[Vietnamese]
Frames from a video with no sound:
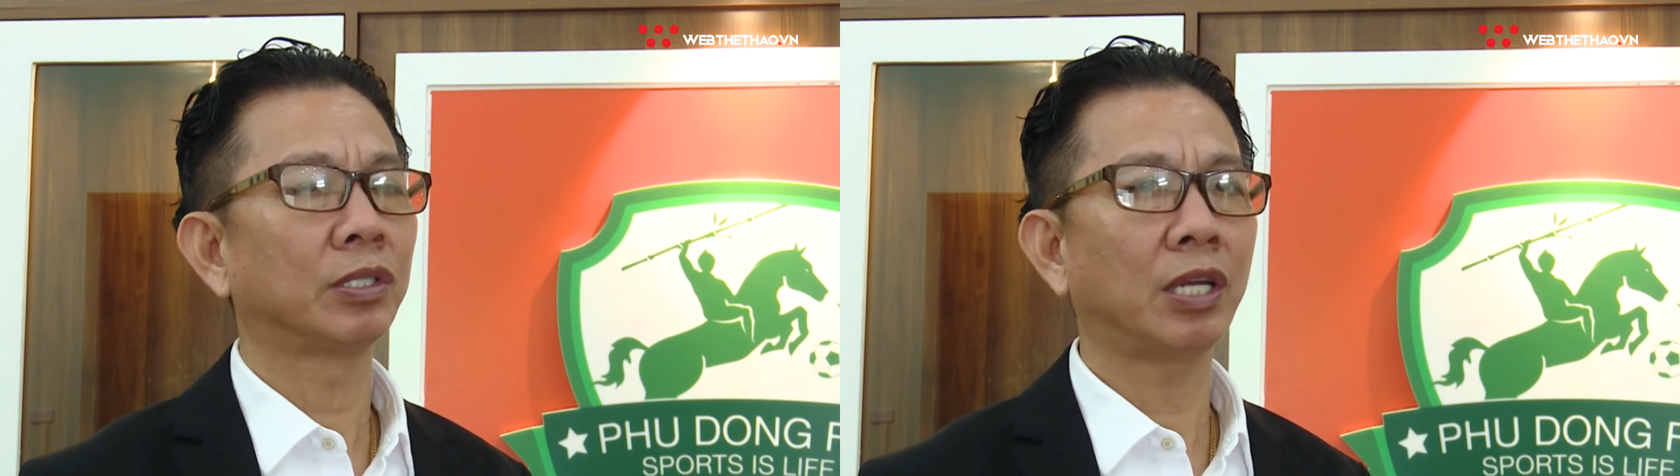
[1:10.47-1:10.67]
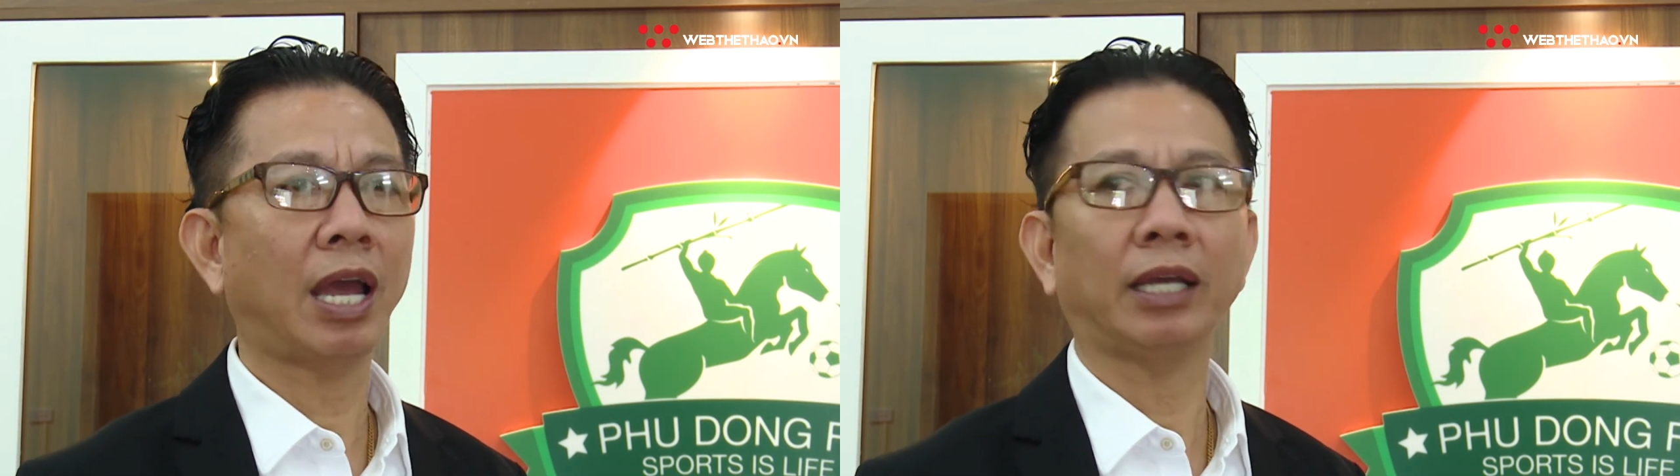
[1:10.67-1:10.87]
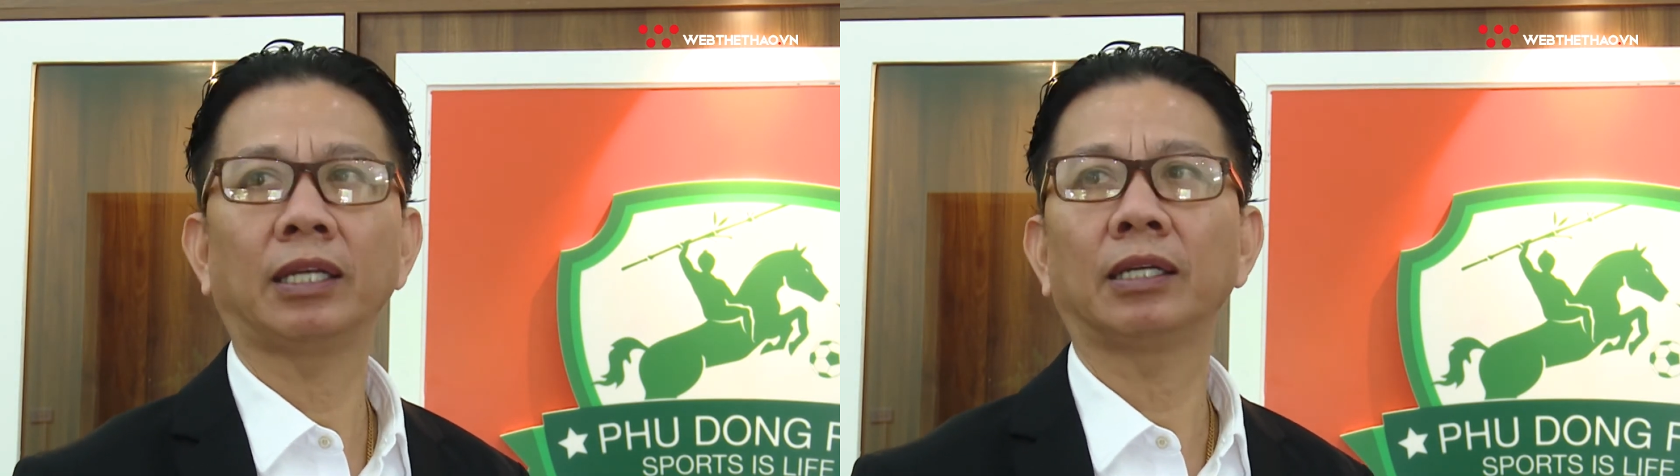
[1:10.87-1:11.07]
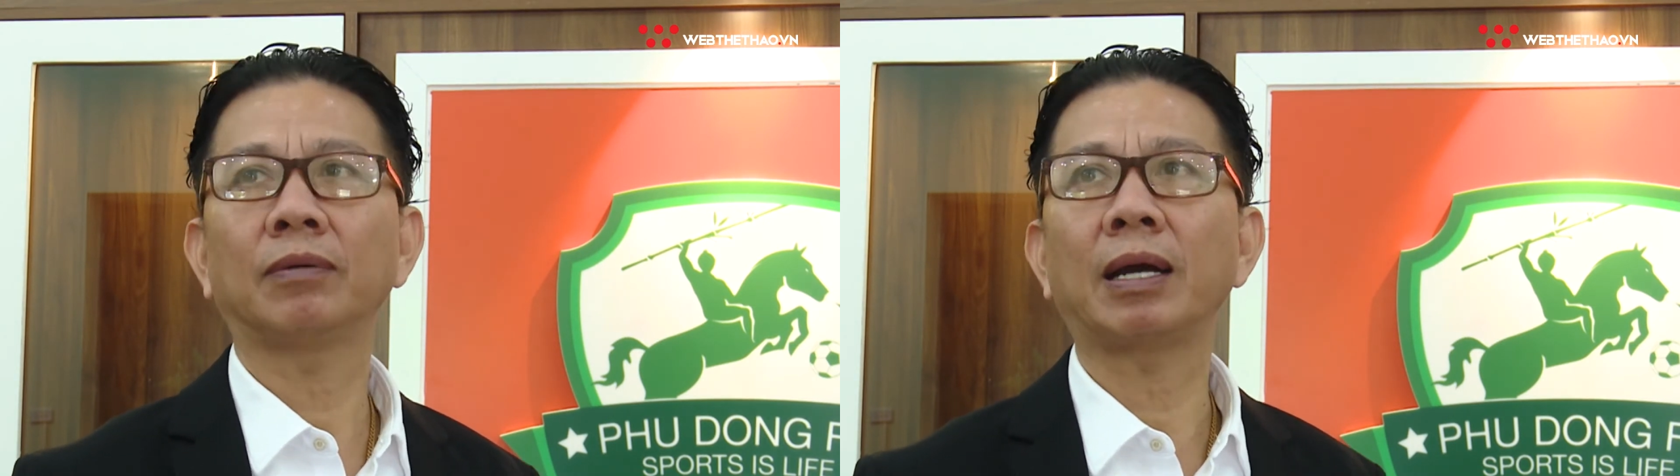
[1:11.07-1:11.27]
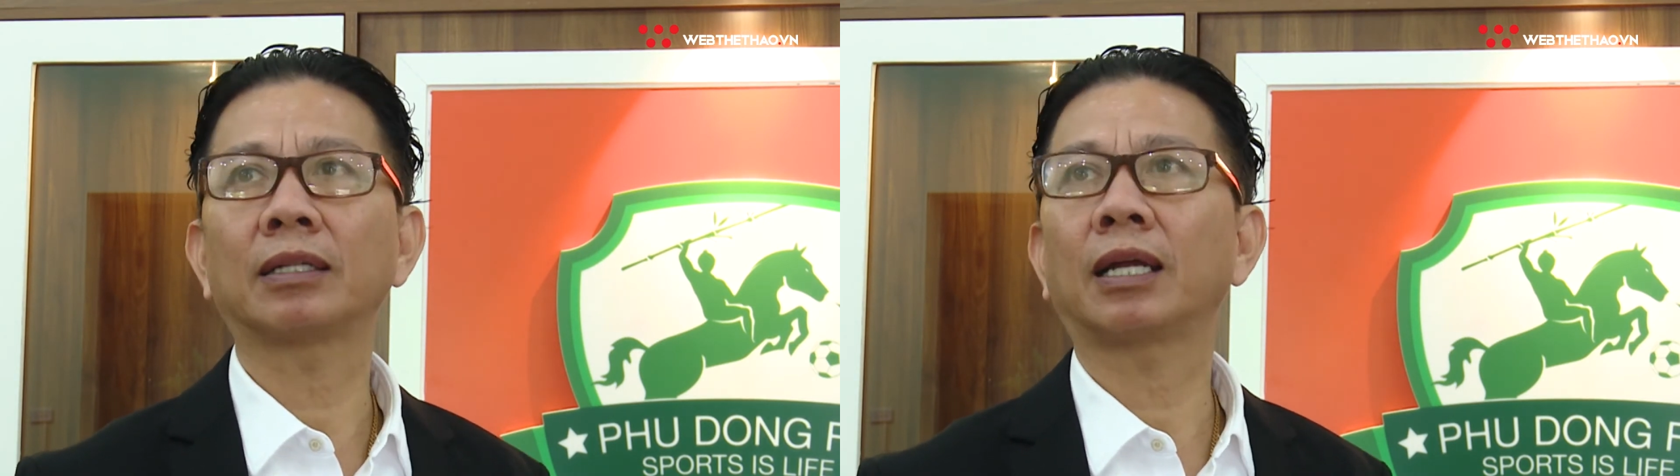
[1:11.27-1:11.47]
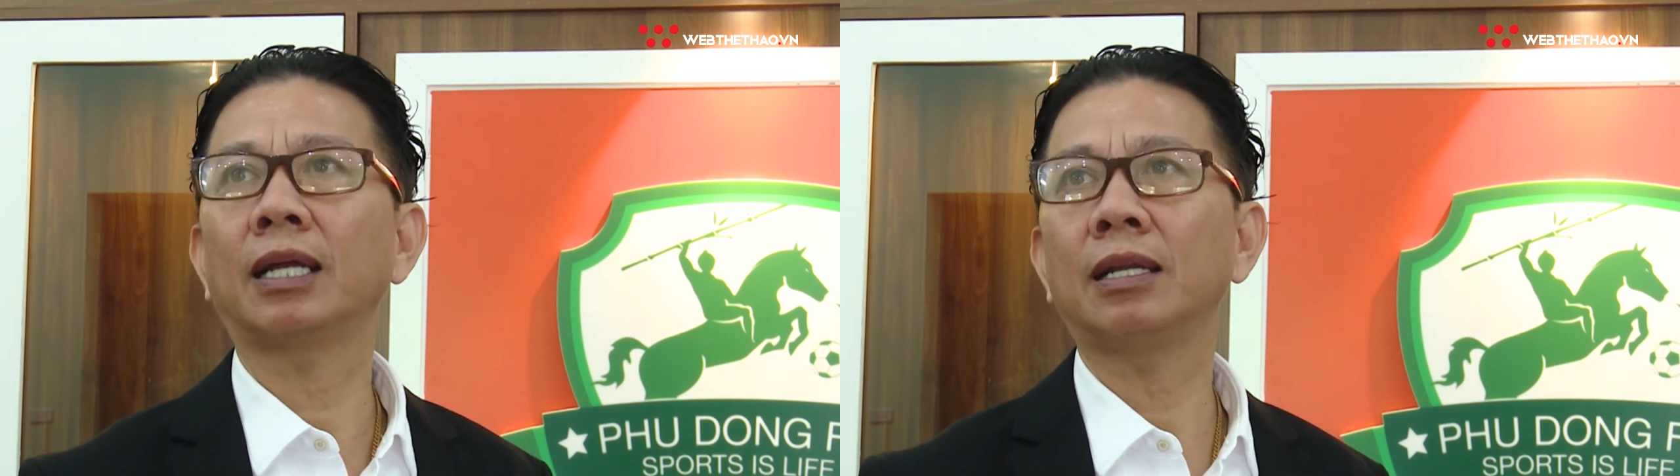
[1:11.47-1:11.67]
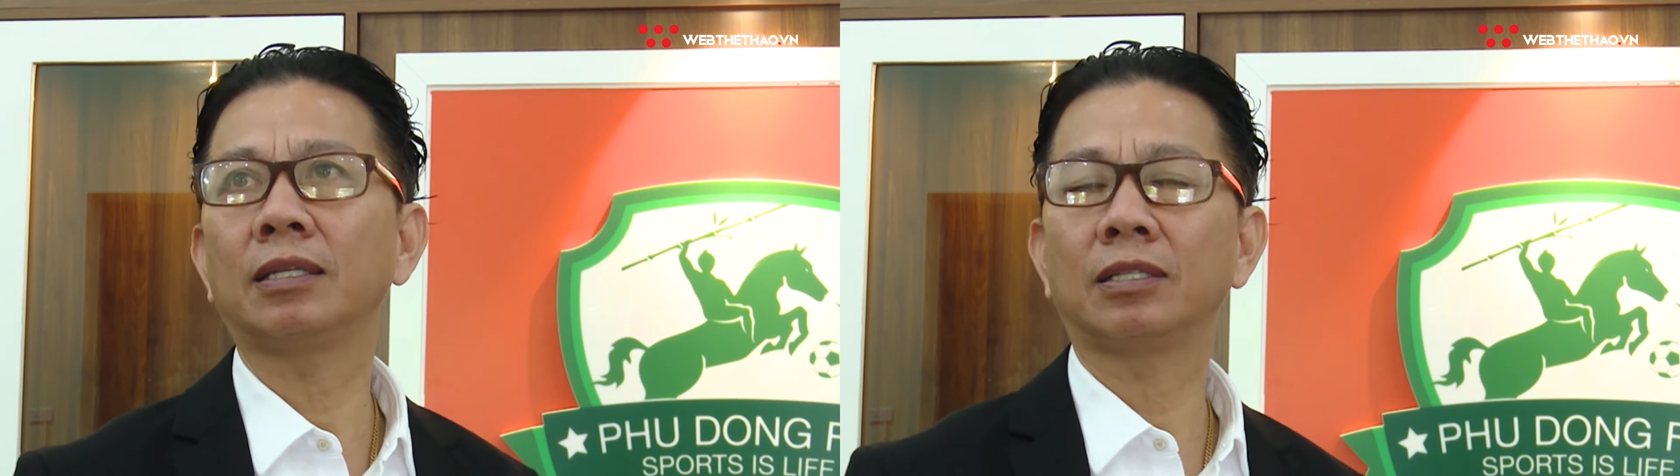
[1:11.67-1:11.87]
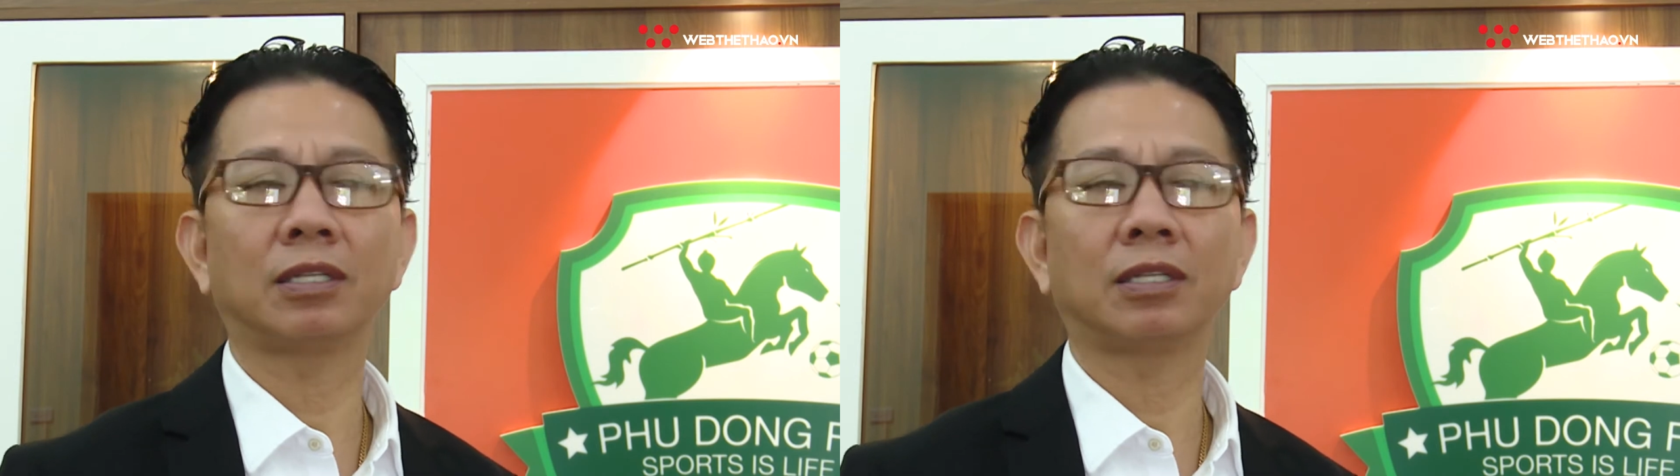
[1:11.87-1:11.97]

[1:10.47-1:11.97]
thứ hai như các bạn thấy là nhìn